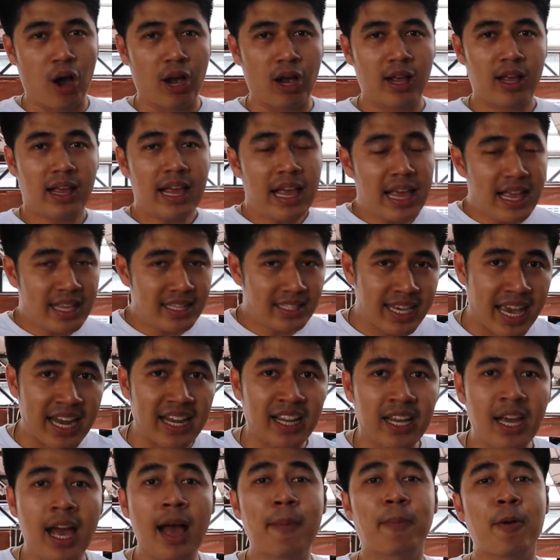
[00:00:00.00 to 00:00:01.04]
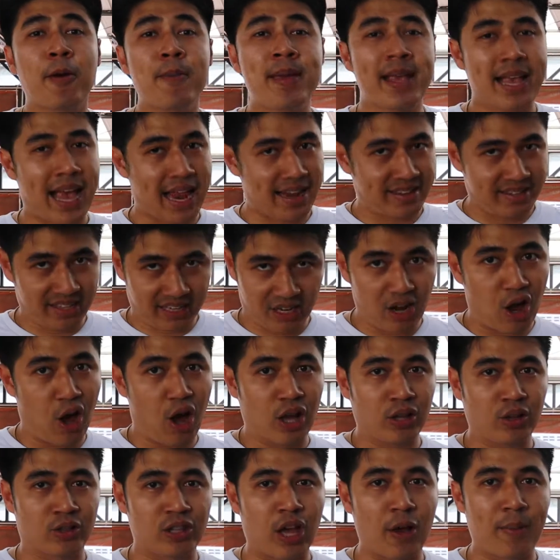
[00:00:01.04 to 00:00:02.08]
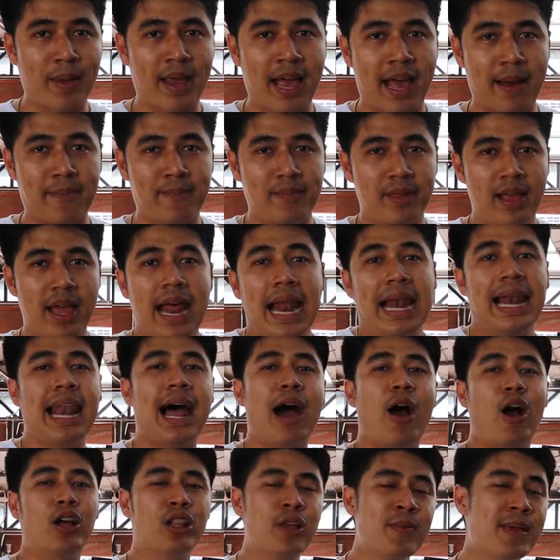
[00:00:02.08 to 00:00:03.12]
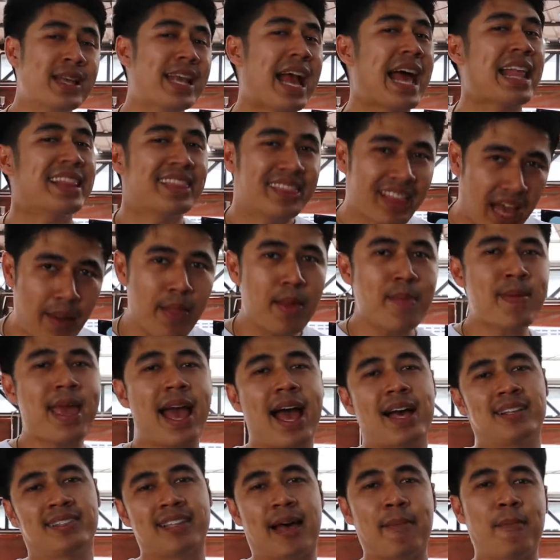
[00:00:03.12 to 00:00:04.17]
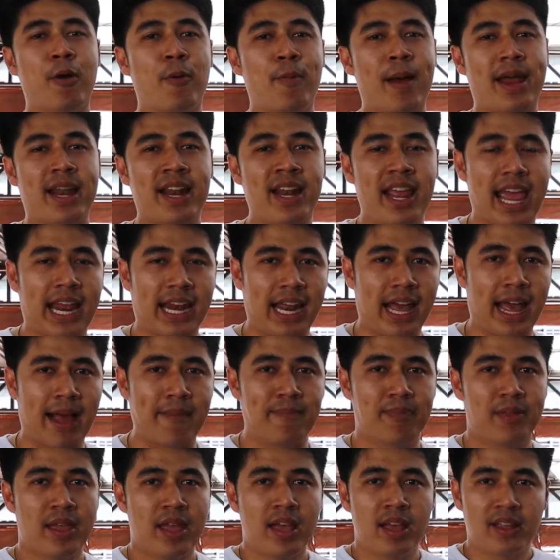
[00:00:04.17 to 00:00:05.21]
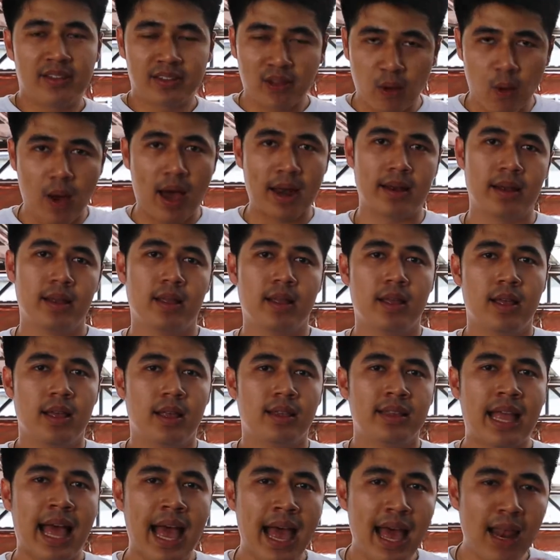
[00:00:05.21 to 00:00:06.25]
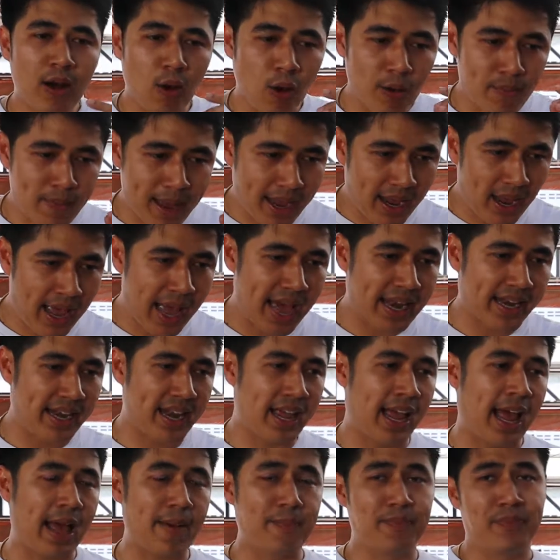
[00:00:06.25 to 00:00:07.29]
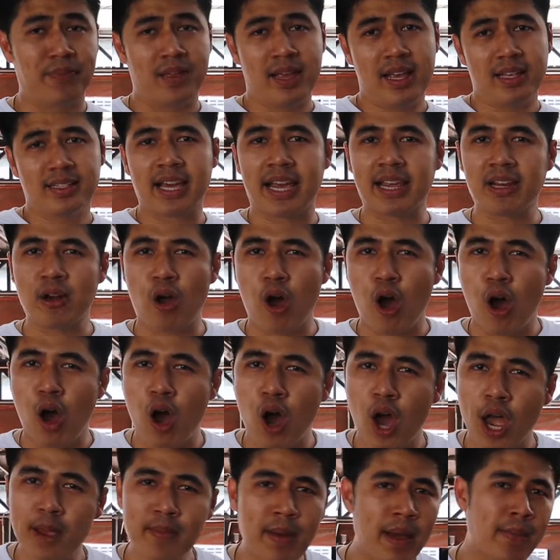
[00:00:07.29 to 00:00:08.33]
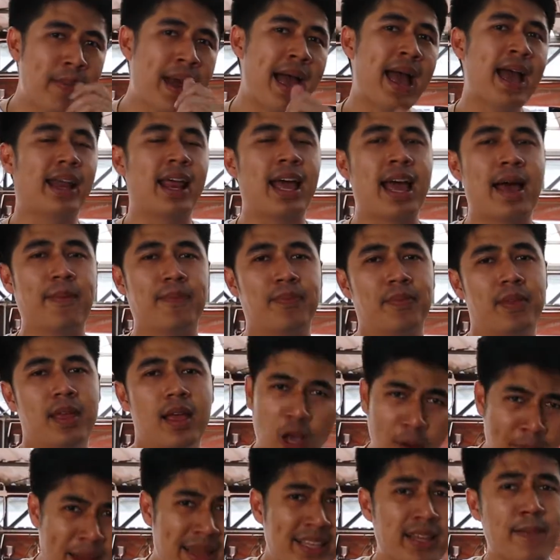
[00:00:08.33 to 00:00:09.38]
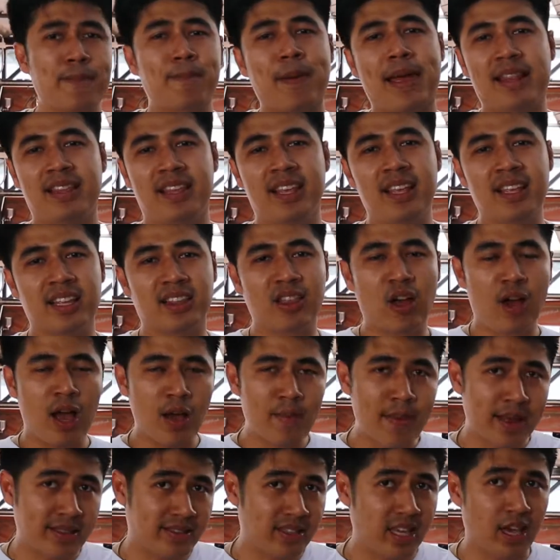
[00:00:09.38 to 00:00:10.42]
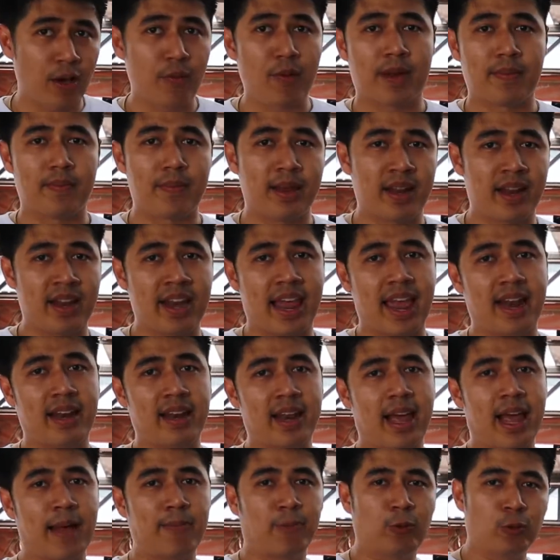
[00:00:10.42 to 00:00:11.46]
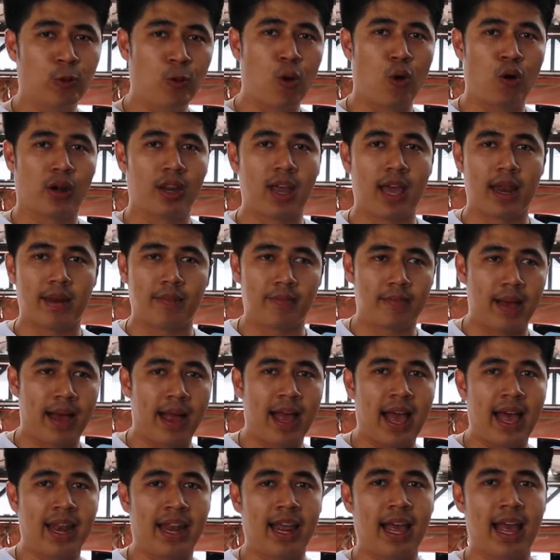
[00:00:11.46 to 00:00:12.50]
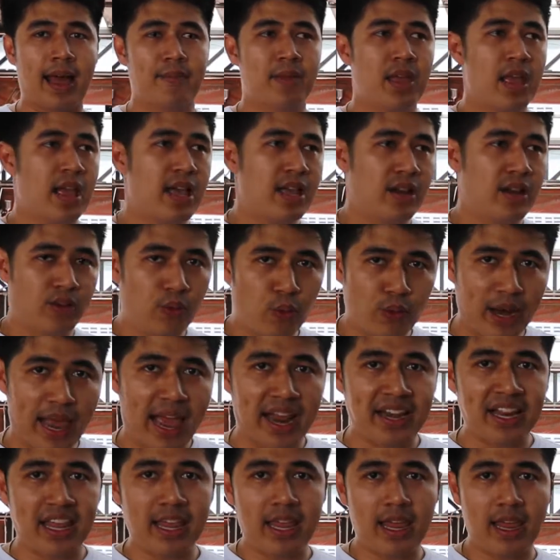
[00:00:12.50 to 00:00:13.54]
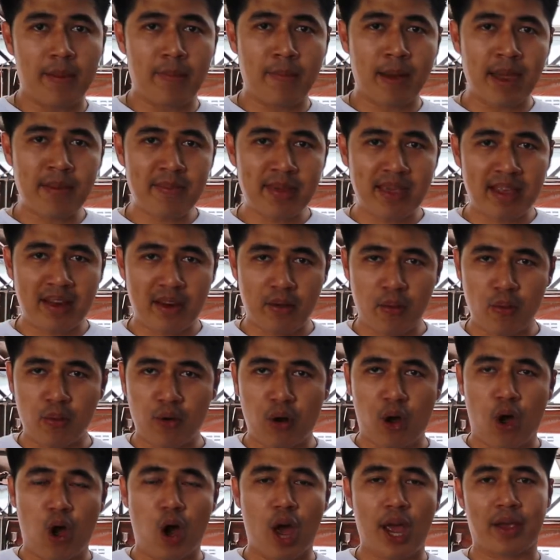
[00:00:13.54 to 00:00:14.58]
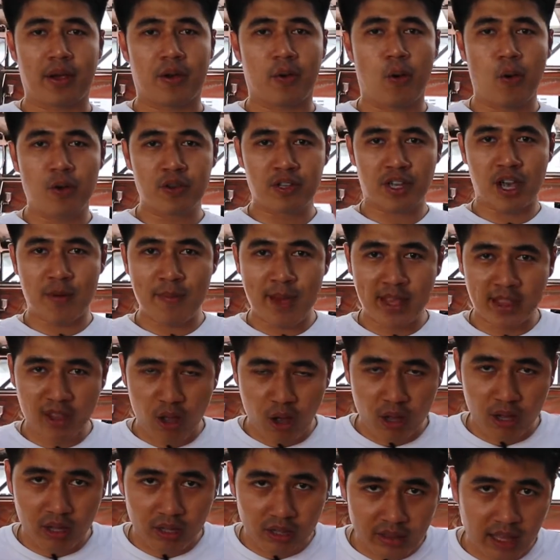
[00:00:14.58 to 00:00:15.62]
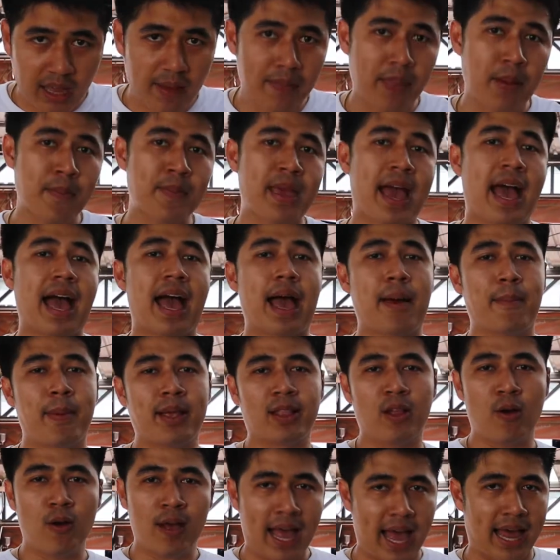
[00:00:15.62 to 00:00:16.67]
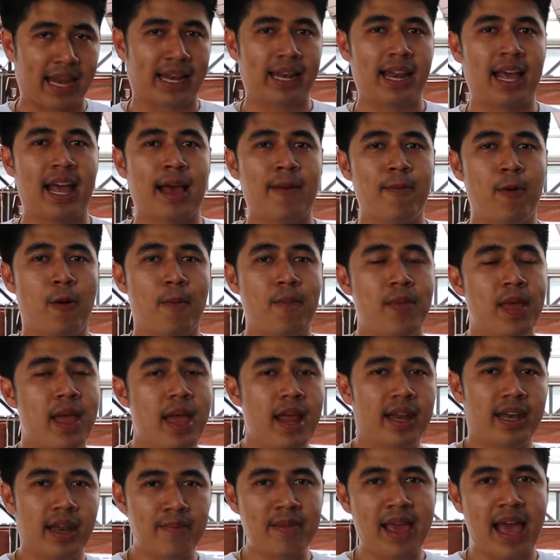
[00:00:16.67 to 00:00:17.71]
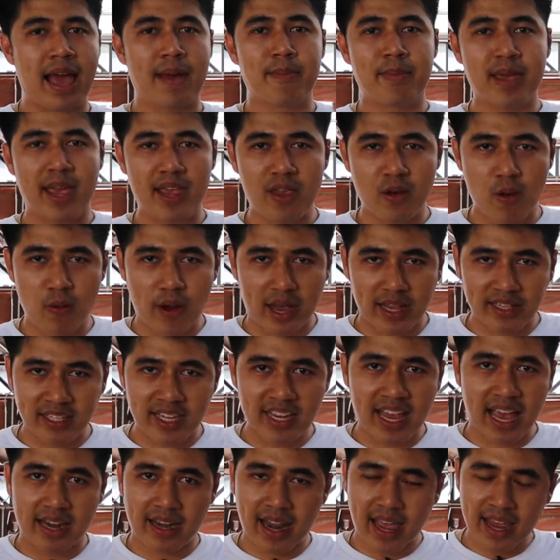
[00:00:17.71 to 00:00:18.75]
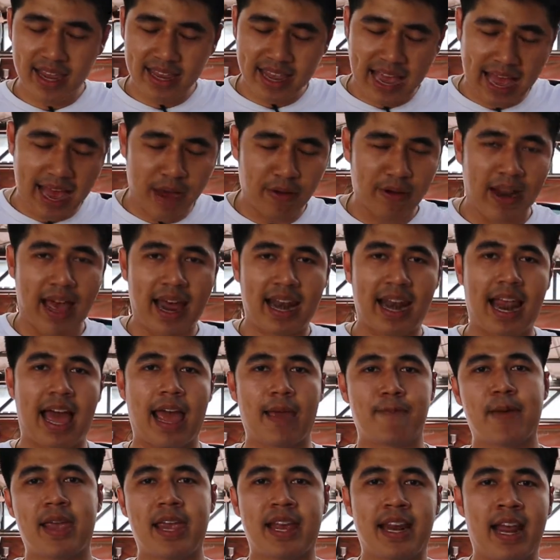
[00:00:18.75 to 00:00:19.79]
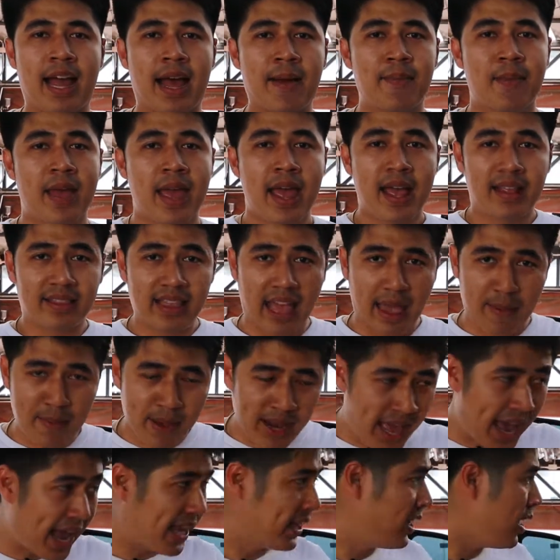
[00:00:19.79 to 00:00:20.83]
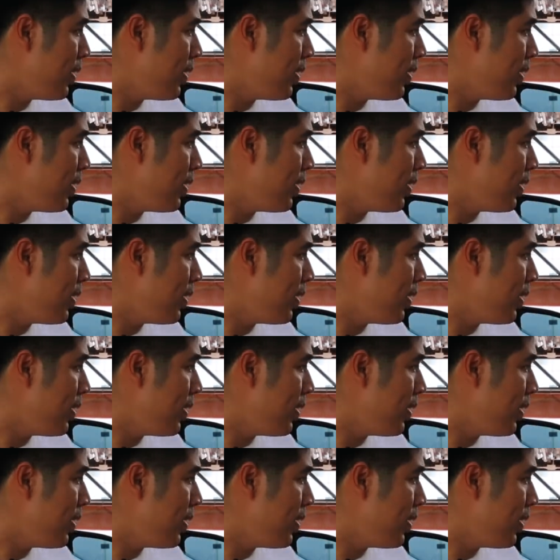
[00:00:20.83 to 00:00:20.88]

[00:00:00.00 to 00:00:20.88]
อกชั้นเคลือบก็มีการสึกหรอถูกต้องไหมครับ เราก็ต้องมีการเติมน้ำยาซ้ำลงไปนั่นเองนะครับ ส่วนถ้ารถบางคันนะครับใช้น้อยมากๆนะครับ ก็ไม่จำเป็นที่จะต้องเข้ามาเซอร์วิสเมนเทนแนนต์นะครับทุกๆ 6 เดือนบางคันนะครับดูแลดีไม่มีริ้วรอย คุณก็ไม่ต้องเติมน้ำยาไม่ต้องขัดนะครับผมน้ำยามีอายุการใช้งานได้ยาวนานหลายปีนะครับ แต่เมื่อไหร่